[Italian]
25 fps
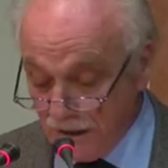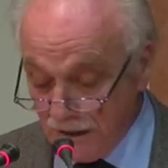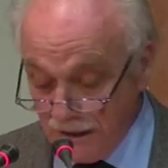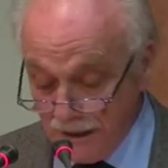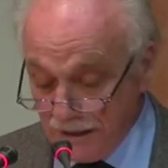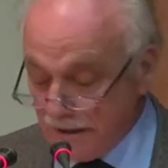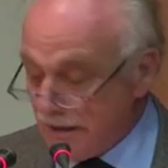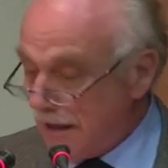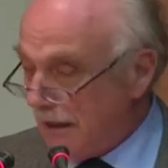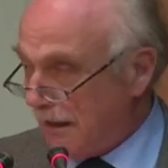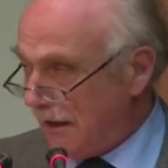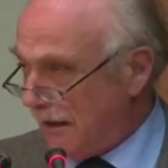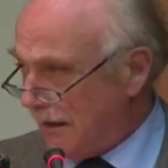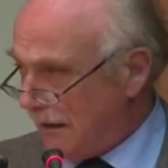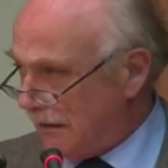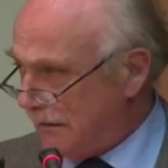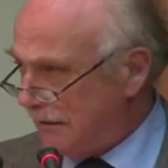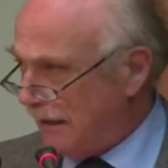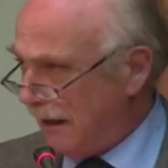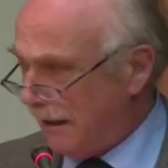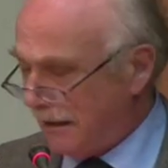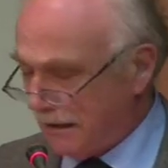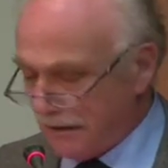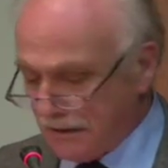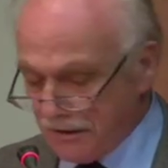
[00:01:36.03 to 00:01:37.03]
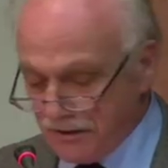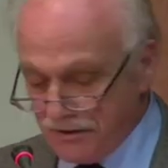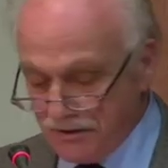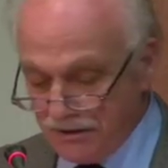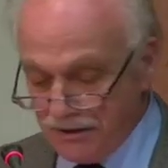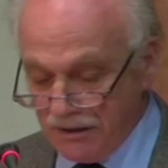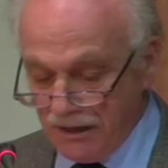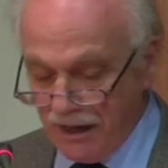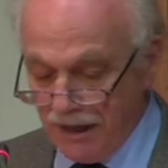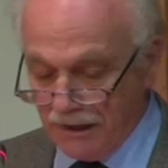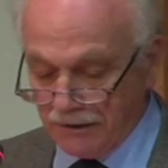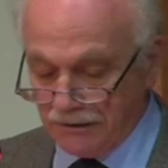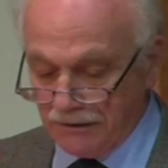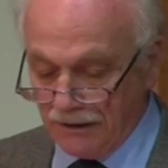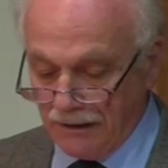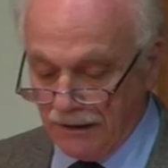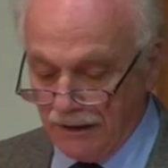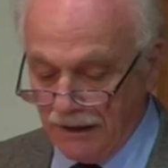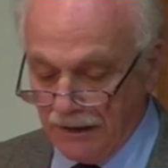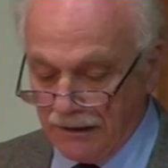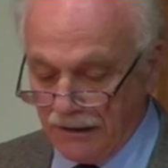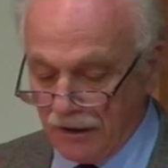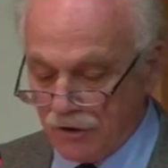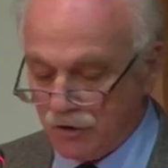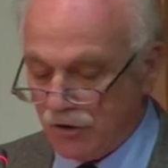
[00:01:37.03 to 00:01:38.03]
e che in realtà era destinata
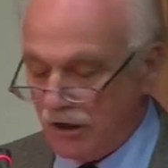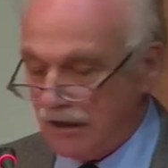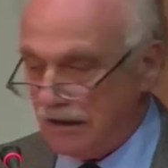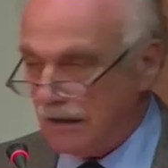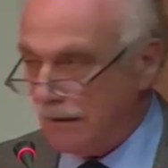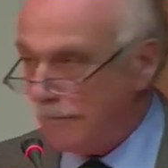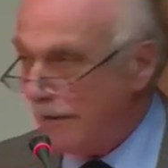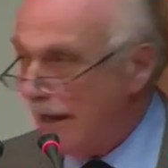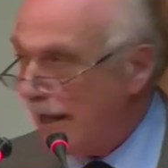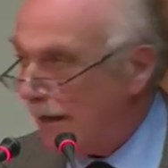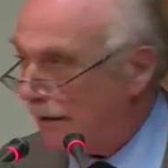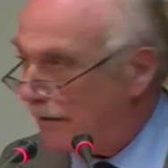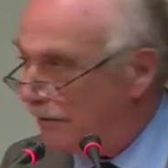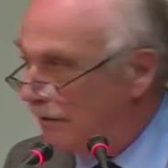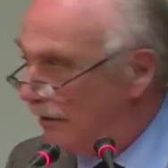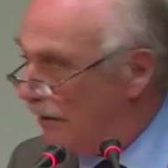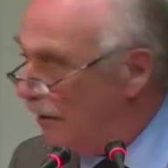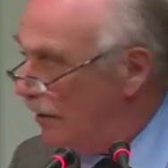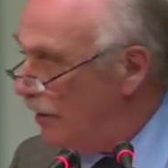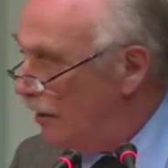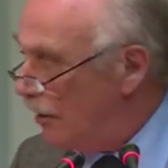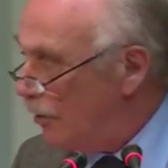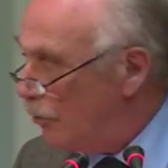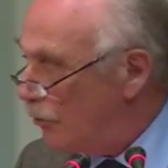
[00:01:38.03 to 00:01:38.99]
a lasciarli aperti